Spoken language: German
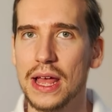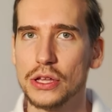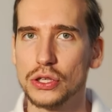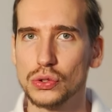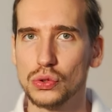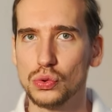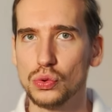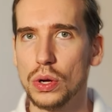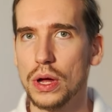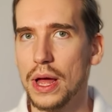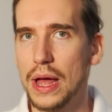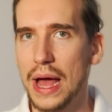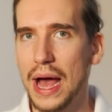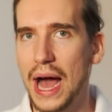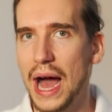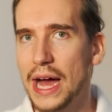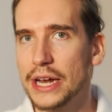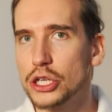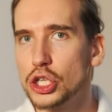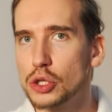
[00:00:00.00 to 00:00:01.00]
zu
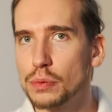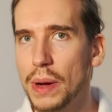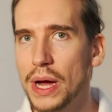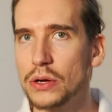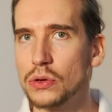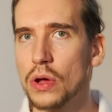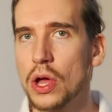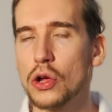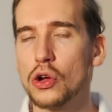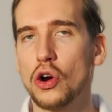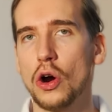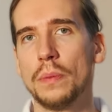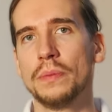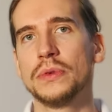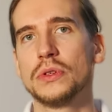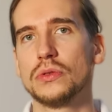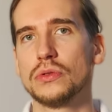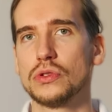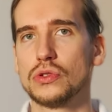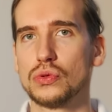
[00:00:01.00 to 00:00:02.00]
Anspannungen kommt
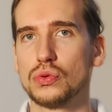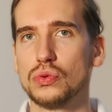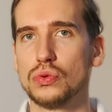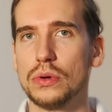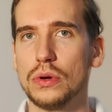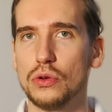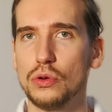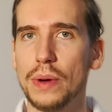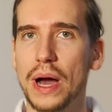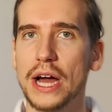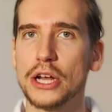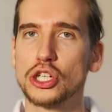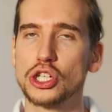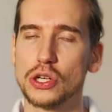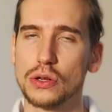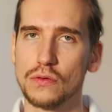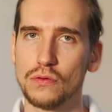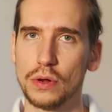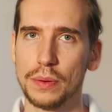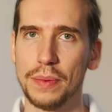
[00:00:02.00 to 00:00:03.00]
und zu
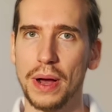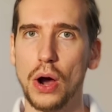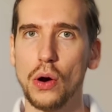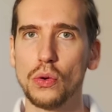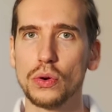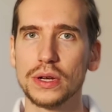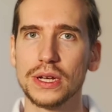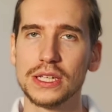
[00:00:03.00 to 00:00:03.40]
Überanstrengungen vom Auge.